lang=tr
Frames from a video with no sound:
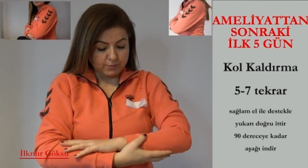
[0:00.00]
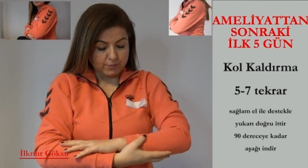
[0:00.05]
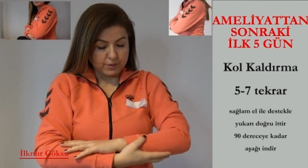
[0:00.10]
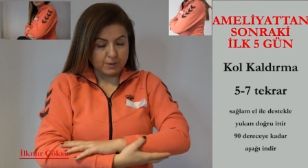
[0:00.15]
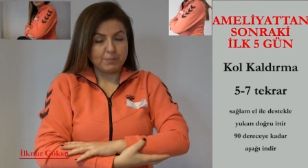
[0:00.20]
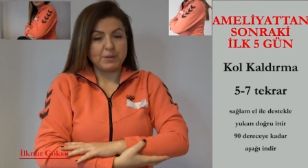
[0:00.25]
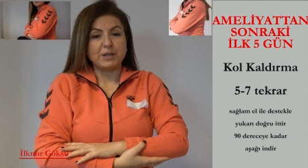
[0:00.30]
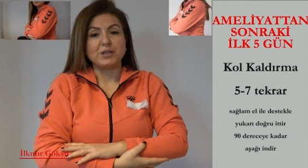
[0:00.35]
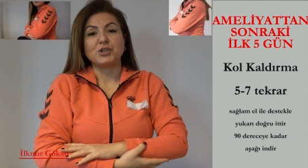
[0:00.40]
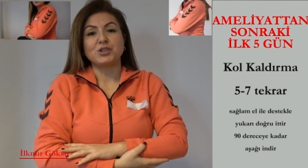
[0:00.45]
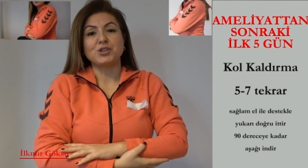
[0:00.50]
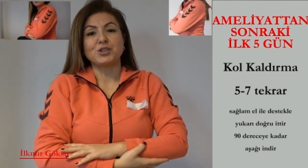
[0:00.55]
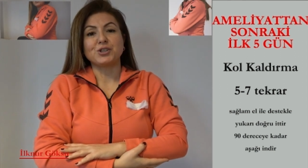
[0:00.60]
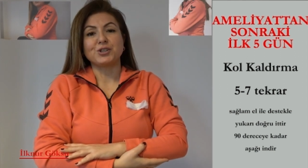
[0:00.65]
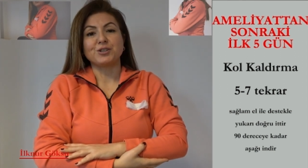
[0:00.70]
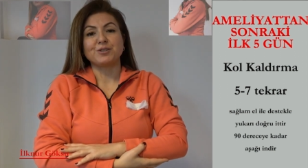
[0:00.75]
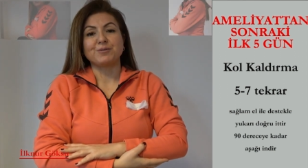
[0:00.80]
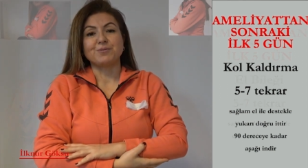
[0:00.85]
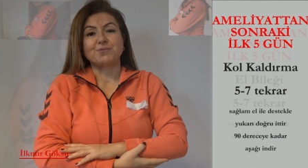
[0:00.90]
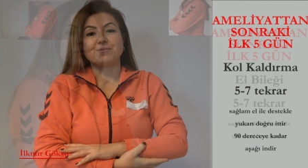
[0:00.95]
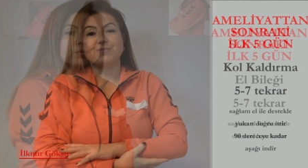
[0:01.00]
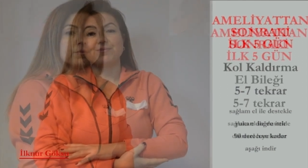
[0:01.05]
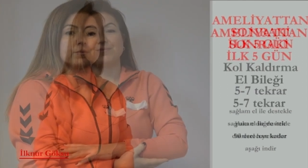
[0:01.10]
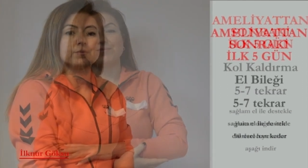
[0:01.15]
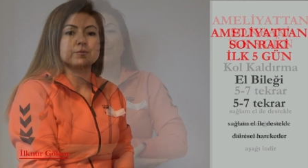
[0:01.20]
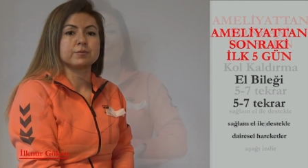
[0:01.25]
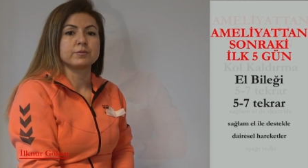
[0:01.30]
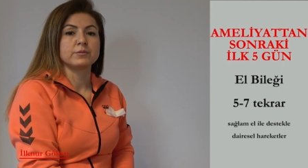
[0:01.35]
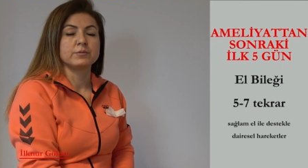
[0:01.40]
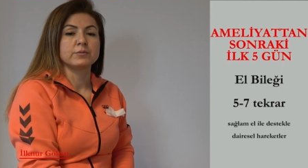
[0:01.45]
Ve 5.
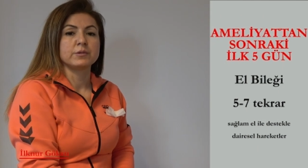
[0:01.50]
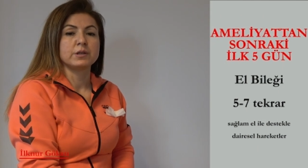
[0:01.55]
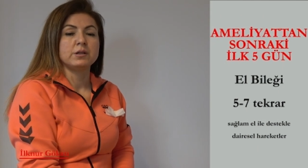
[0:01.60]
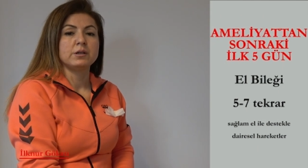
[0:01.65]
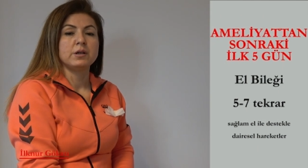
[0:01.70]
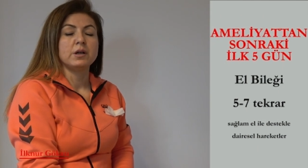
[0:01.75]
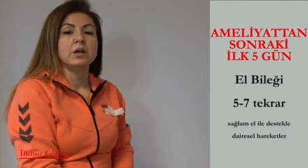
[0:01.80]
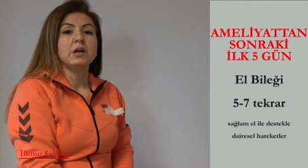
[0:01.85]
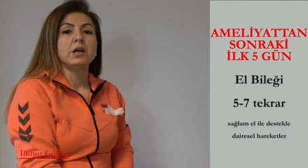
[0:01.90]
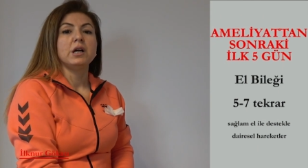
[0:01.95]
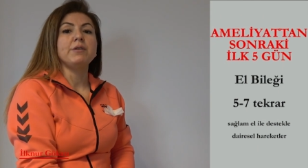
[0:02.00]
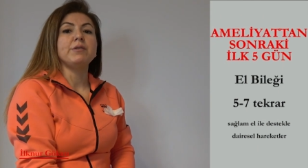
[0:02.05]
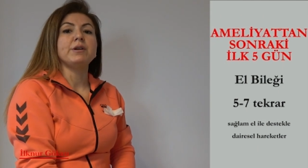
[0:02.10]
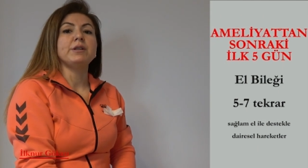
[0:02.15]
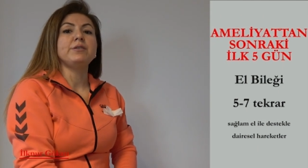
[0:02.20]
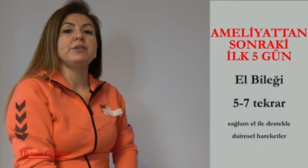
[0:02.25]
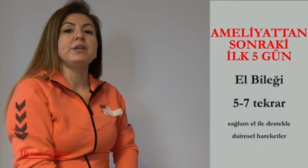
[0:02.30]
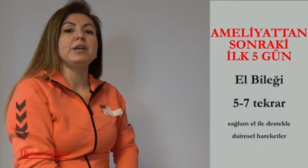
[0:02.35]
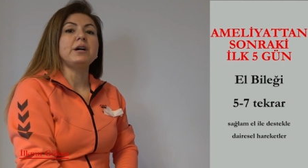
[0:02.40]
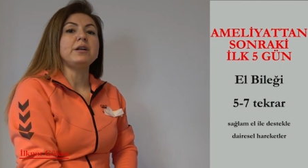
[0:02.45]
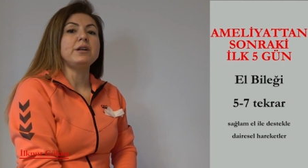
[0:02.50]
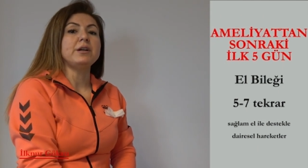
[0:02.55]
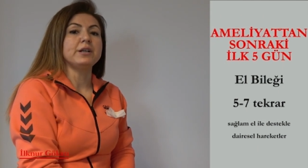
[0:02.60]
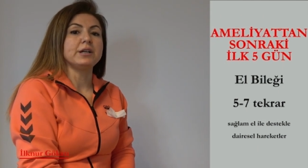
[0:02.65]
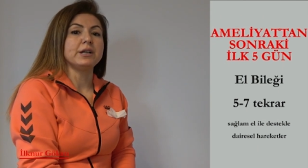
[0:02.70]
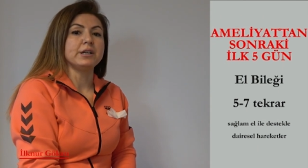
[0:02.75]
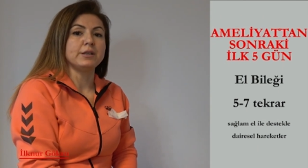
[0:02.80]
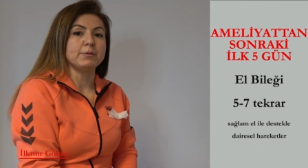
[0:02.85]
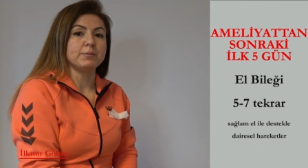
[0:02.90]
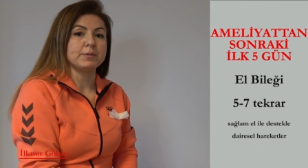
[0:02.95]
Evet diğer
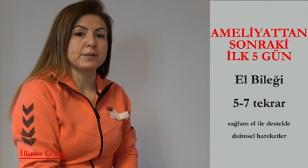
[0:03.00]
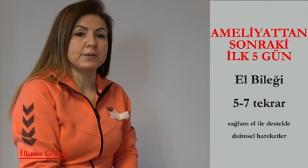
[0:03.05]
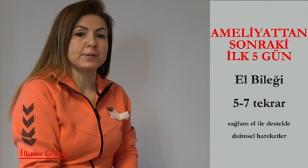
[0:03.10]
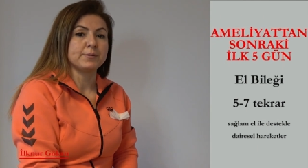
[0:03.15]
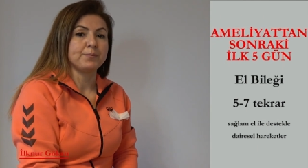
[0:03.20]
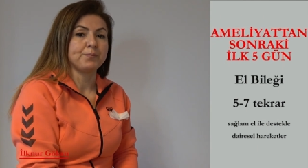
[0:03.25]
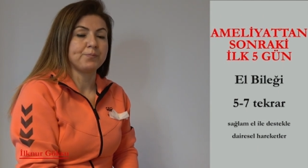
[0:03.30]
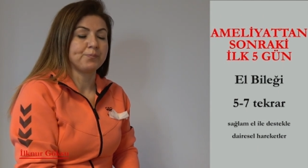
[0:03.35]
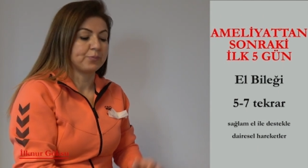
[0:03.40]
hareketimiz.